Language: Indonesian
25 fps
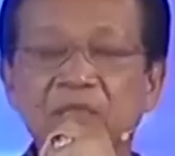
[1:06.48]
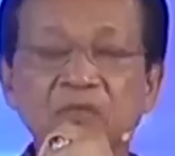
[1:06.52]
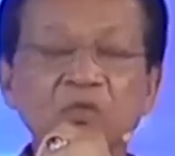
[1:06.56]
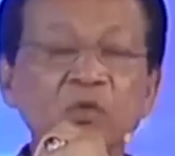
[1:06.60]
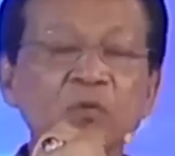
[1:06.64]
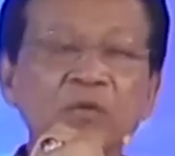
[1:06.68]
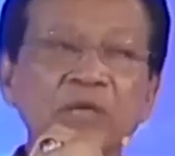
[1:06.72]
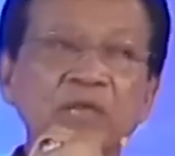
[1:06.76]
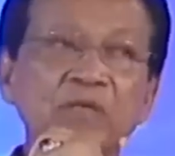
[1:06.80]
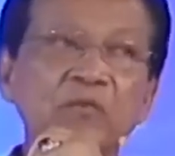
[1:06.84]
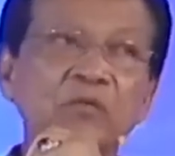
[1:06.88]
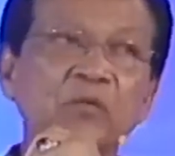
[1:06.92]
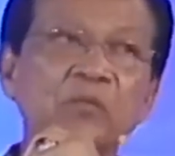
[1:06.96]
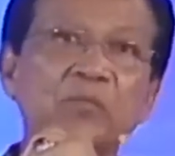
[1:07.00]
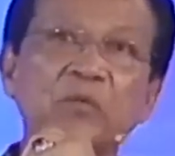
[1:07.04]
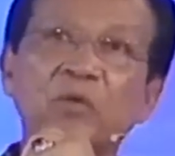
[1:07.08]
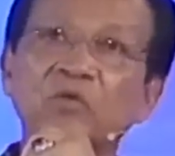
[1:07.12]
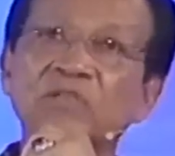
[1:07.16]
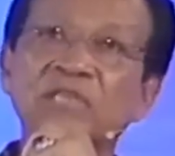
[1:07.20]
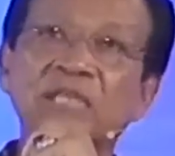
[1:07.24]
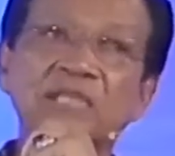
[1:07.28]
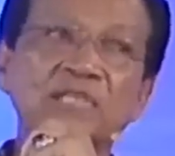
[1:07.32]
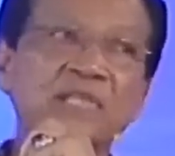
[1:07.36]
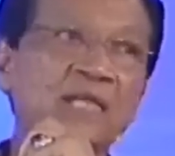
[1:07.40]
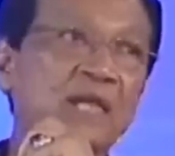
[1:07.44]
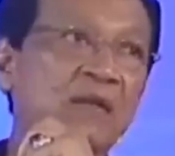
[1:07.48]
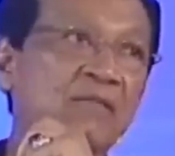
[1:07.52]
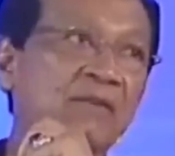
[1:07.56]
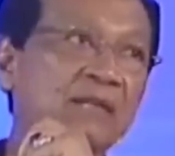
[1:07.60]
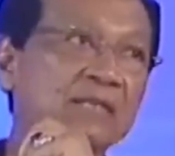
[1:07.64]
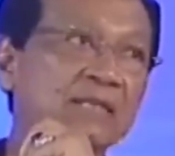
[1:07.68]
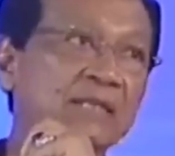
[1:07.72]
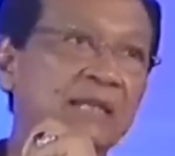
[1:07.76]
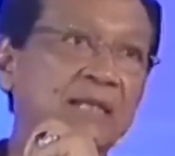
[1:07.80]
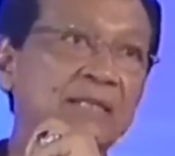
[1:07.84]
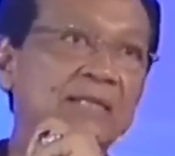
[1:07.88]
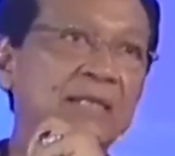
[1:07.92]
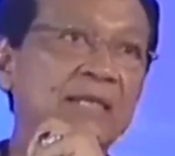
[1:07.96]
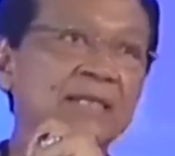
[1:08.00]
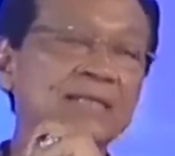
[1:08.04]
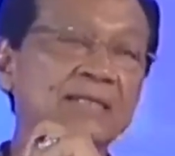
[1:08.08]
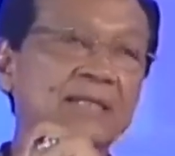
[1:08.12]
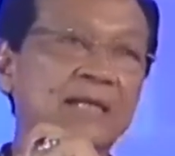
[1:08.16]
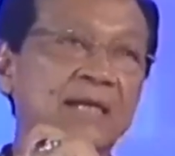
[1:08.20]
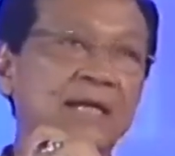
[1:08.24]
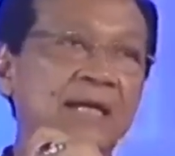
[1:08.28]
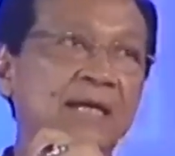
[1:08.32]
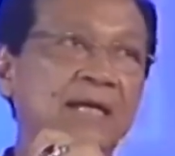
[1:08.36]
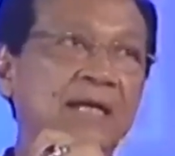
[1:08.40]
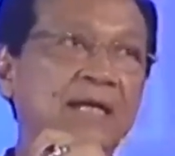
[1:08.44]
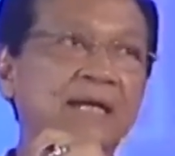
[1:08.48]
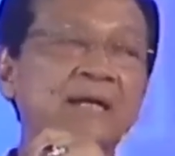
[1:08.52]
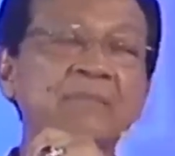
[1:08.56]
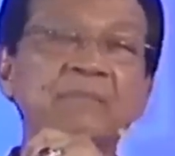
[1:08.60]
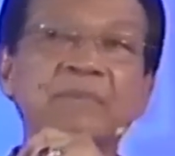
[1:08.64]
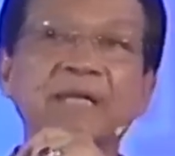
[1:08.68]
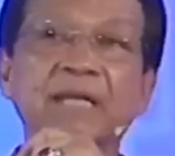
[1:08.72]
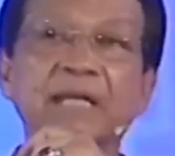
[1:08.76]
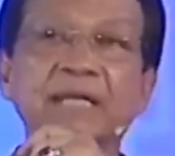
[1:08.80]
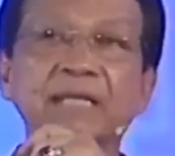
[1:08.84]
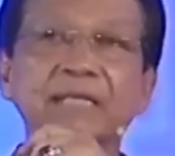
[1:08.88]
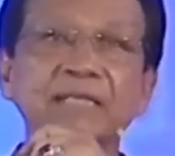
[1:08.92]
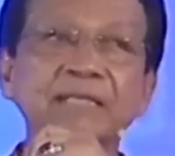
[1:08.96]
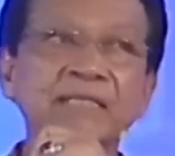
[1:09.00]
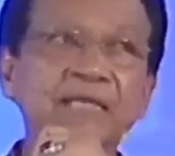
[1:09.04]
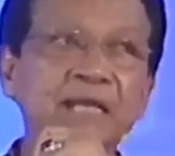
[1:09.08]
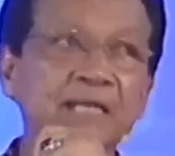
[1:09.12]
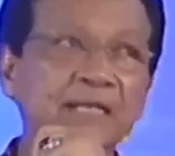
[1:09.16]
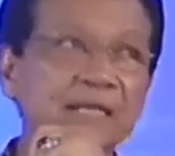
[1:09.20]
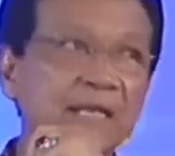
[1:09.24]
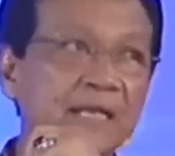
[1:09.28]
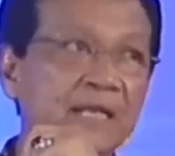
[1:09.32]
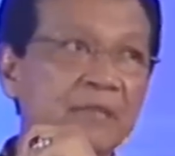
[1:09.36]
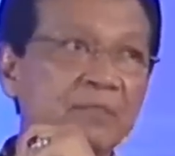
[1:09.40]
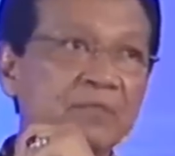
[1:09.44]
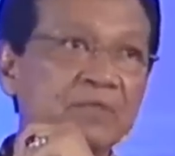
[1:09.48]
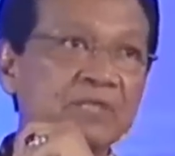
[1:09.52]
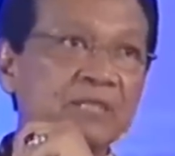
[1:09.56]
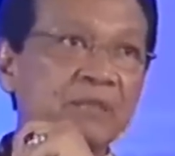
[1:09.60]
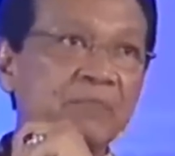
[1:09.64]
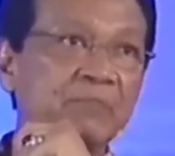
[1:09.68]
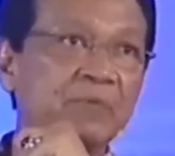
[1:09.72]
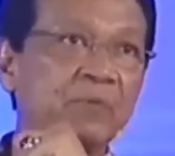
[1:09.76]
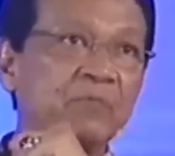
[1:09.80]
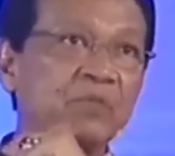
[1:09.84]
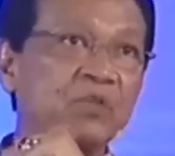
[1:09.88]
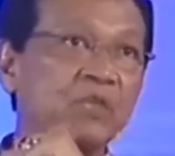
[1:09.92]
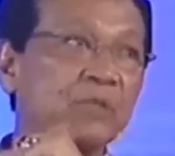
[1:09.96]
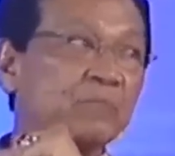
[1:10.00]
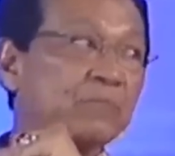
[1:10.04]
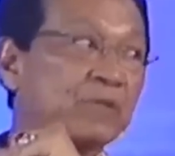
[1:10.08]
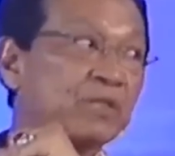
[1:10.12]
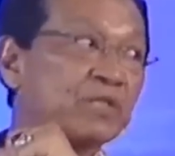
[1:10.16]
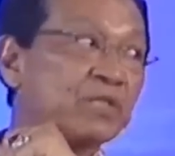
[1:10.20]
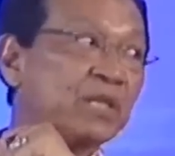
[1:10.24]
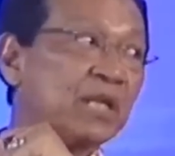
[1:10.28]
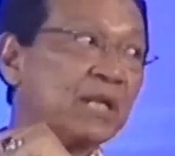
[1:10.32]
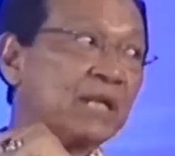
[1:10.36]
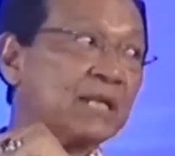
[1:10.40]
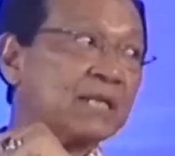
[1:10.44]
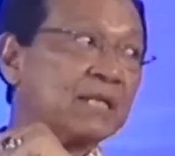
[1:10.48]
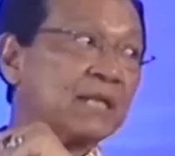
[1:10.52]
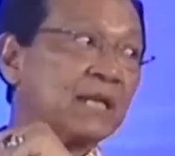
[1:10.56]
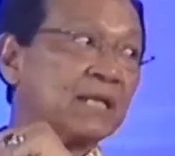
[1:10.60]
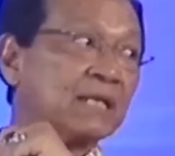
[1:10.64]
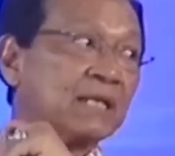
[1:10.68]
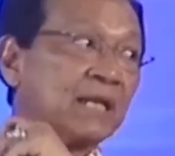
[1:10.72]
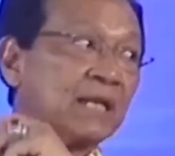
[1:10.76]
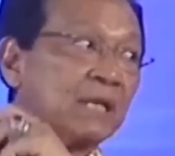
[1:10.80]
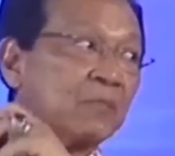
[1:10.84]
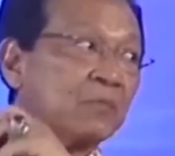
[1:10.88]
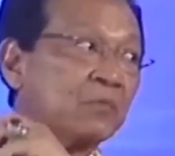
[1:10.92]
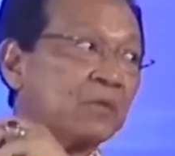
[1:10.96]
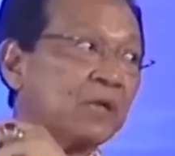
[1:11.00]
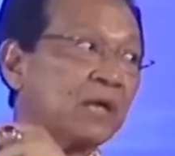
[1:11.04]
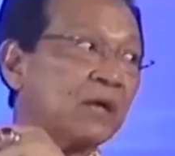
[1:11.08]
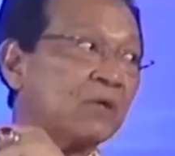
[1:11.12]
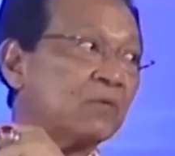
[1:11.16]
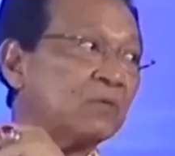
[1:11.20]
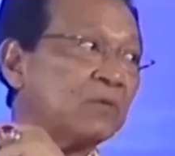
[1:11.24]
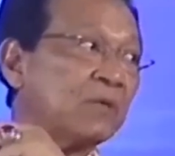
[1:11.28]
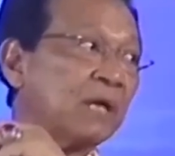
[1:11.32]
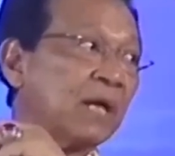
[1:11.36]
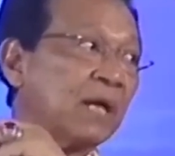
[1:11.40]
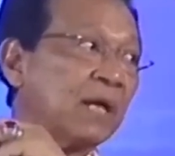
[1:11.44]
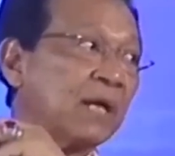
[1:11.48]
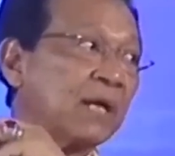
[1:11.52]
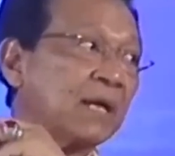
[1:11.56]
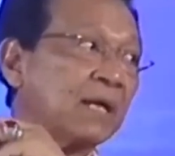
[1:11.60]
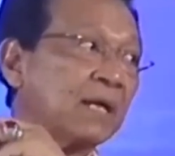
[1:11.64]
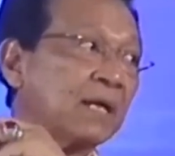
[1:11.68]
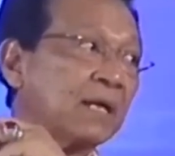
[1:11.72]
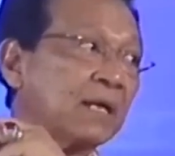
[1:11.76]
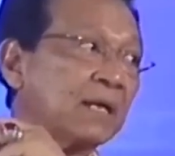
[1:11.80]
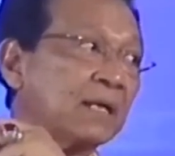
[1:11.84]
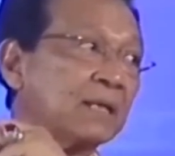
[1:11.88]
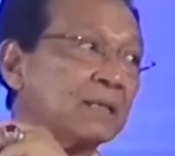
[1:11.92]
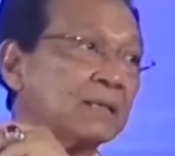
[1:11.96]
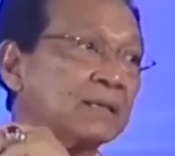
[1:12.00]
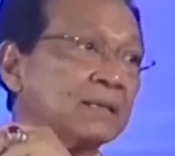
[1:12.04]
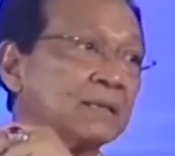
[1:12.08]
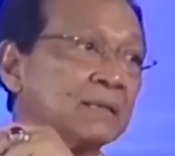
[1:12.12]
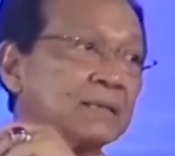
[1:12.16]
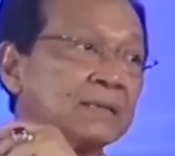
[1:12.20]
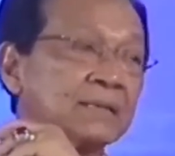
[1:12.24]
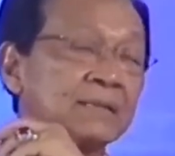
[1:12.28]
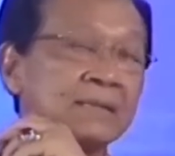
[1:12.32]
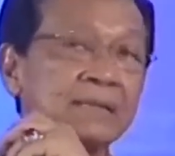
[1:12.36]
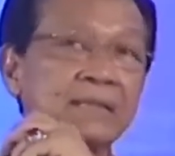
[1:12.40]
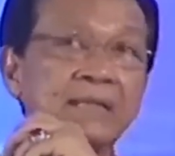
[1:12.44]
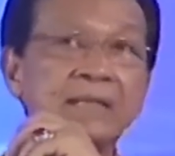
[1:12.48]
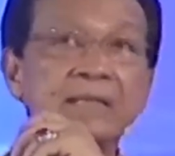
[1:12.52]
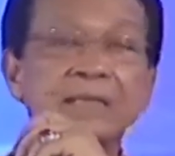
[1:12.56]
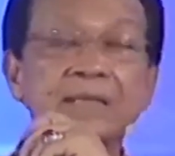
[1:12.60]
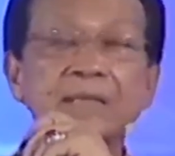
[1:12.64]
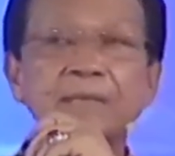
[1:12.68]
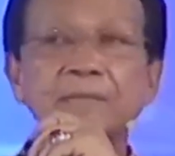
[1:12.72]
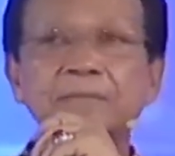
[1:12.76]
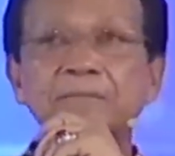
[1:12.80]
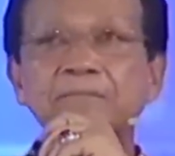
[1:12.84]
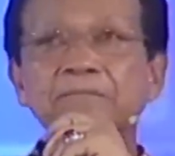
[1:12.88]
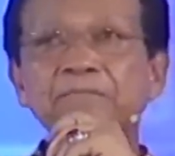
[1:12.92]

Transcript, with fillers: itu itu proses yang wajar saja karena mereka tidak ada yang bisa memenuhi persyaratan dalam undang-undang. Ya.